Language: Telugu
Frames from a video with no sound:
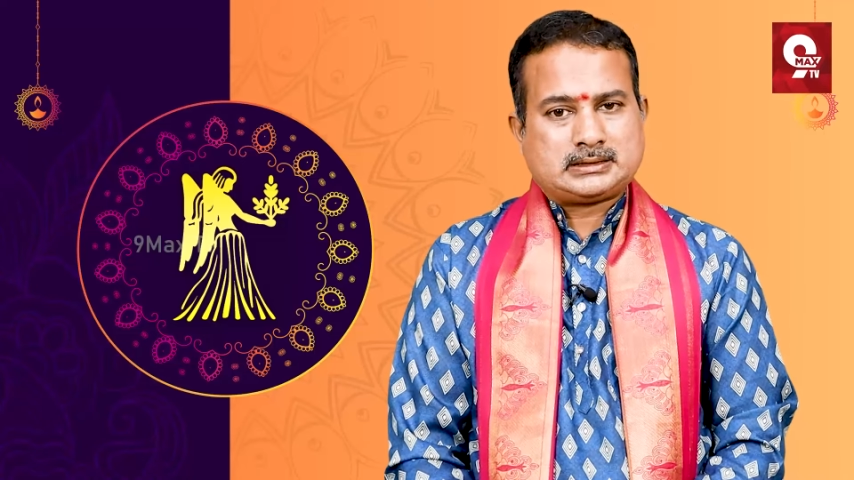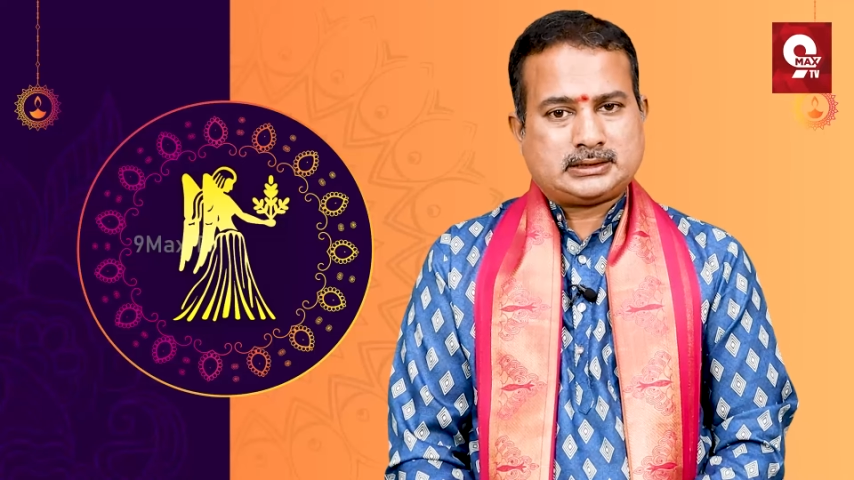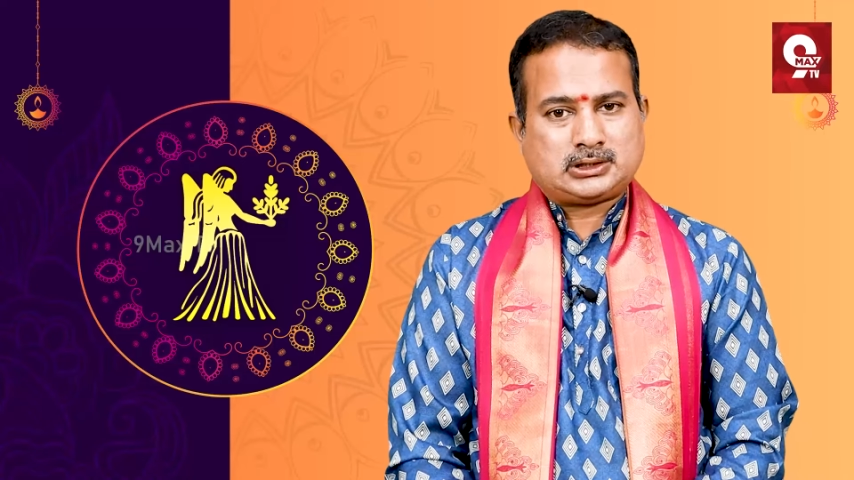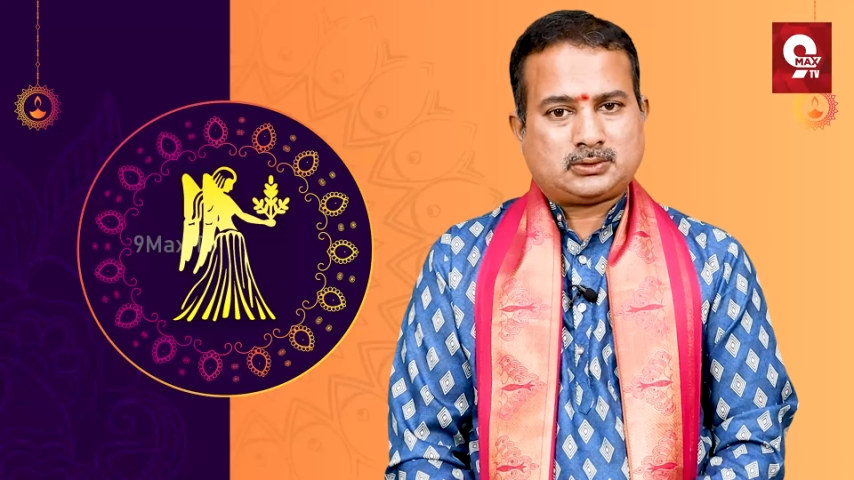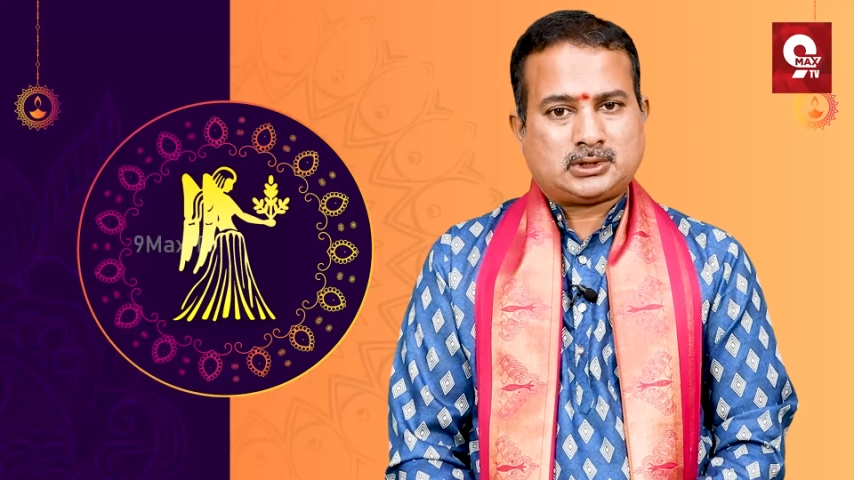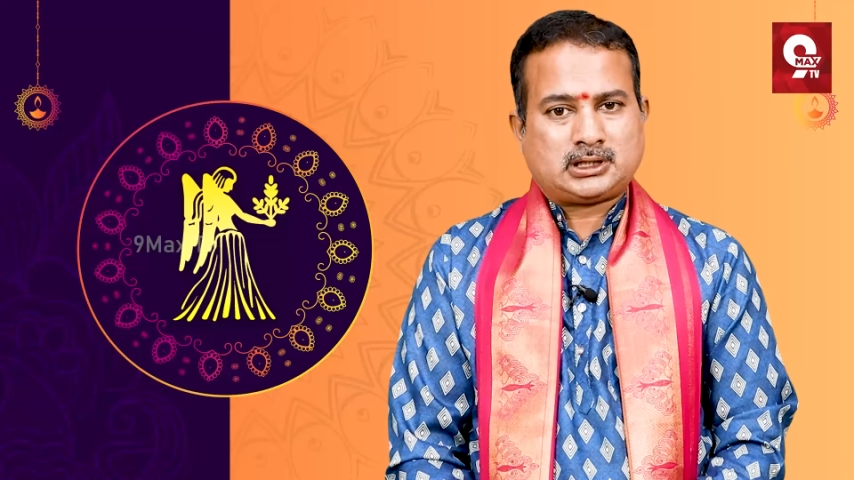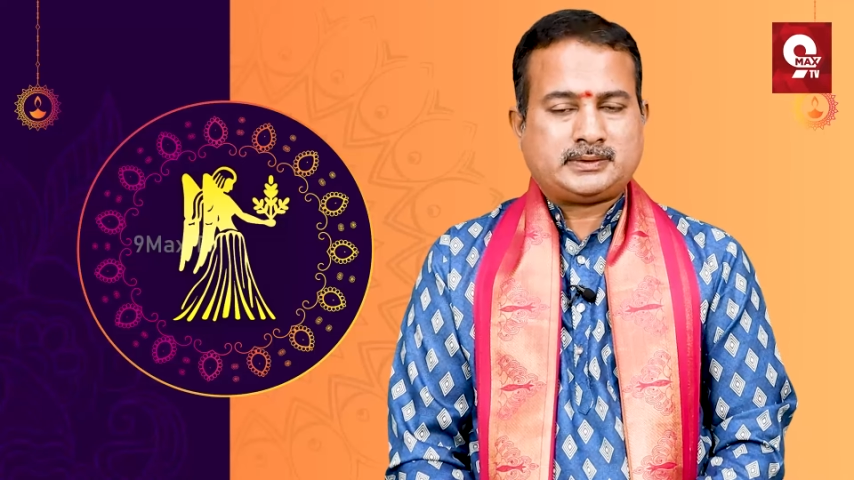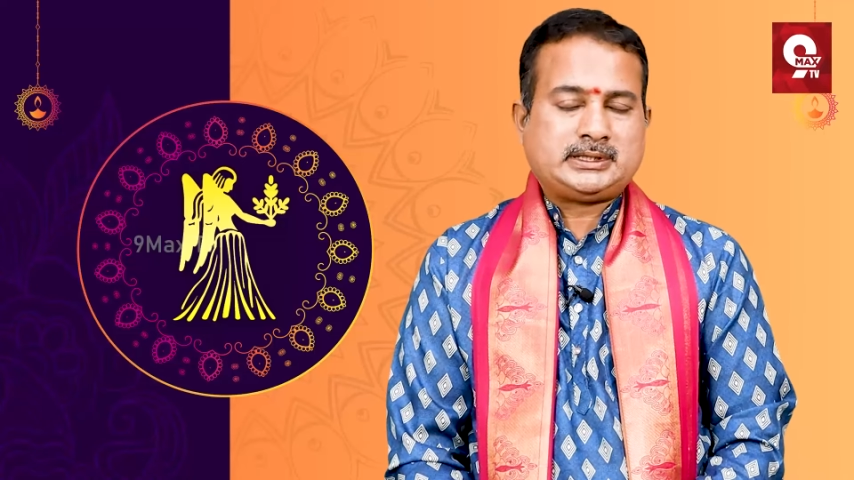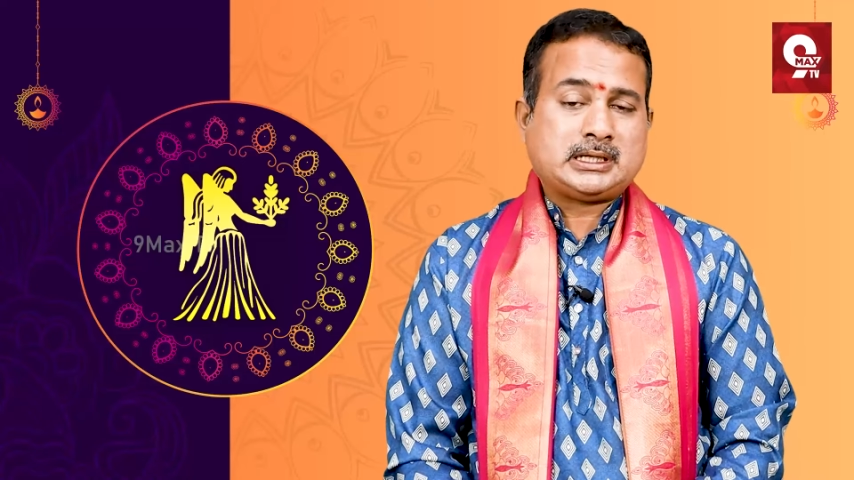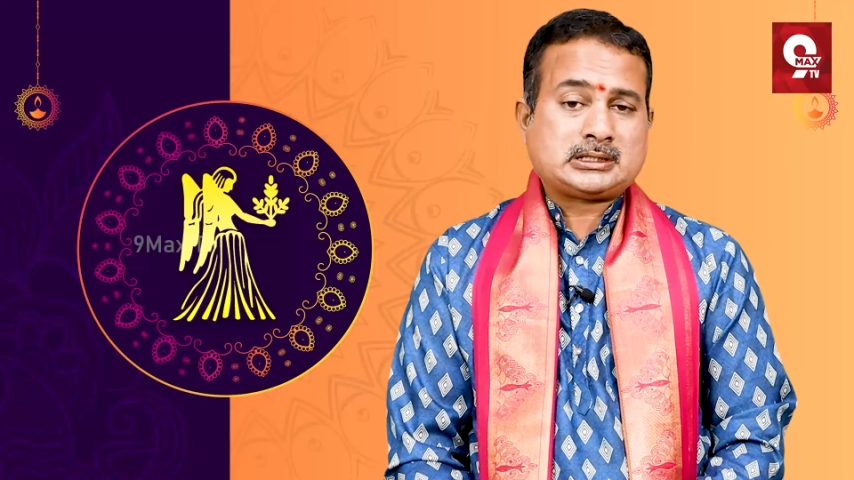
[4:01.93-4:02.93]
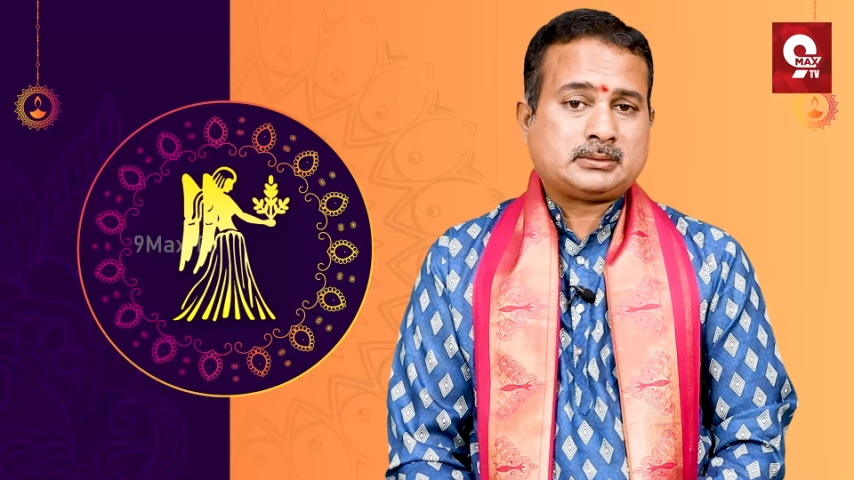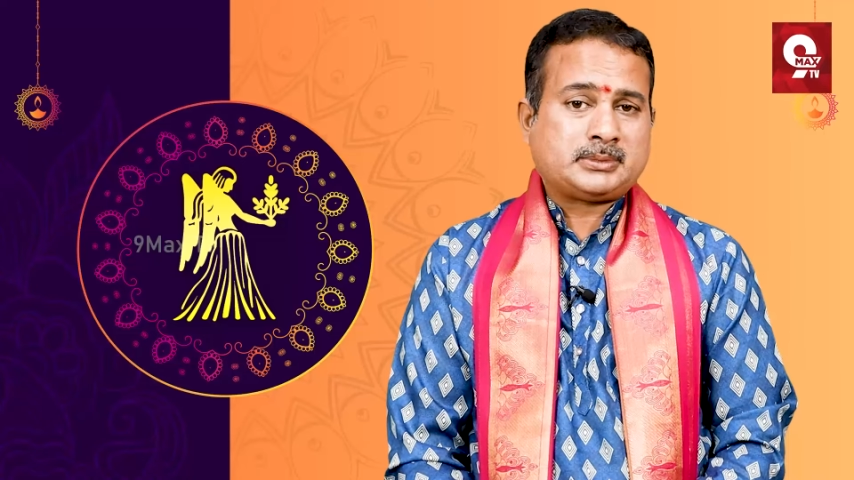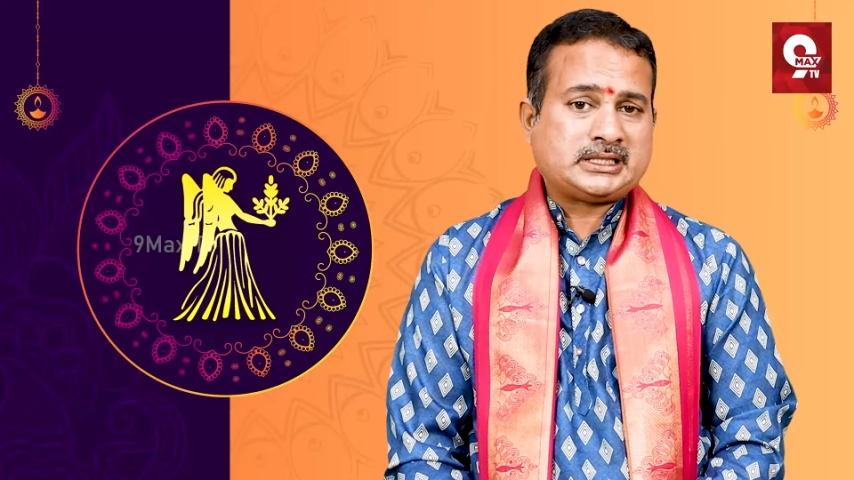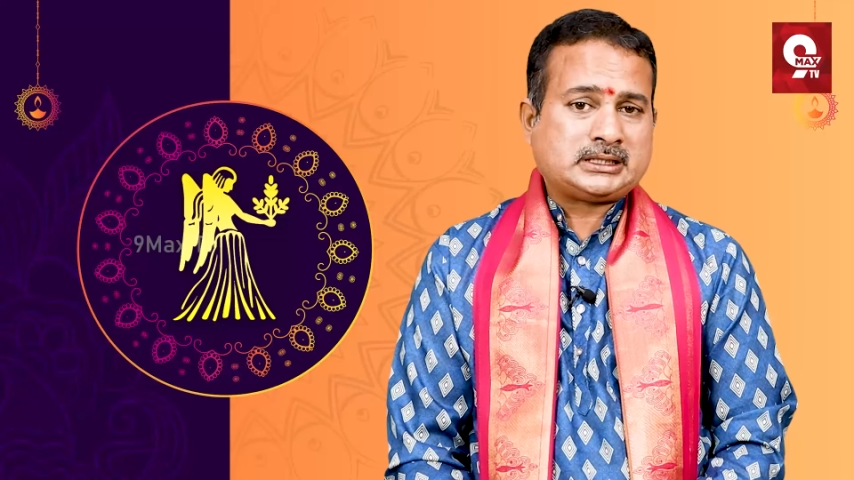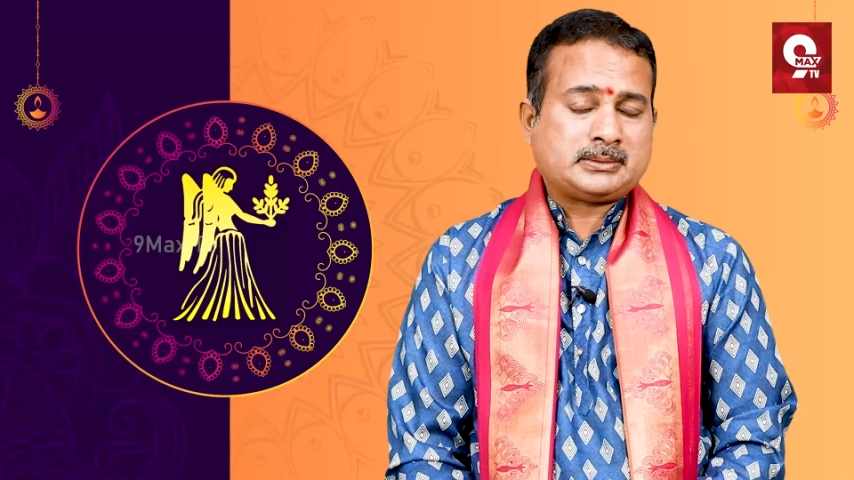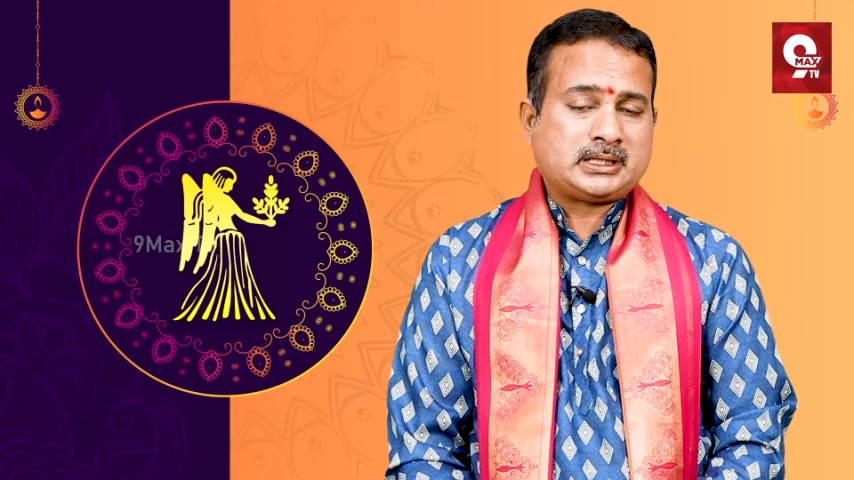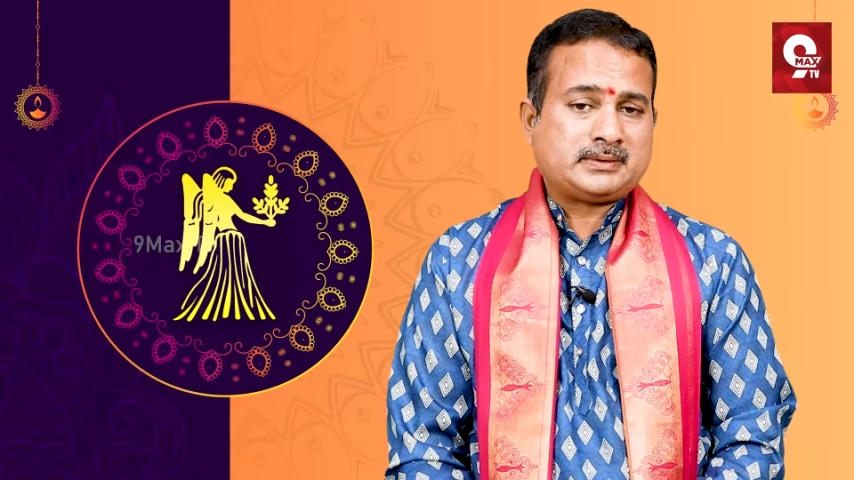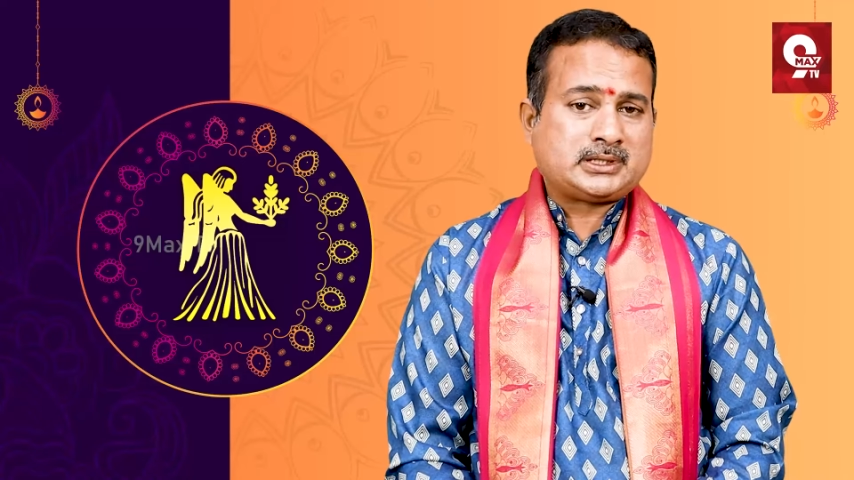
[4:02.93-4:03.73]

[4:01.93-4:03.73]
స్థితిలో ఉన్నాడు విద్యా సంబంధితమైన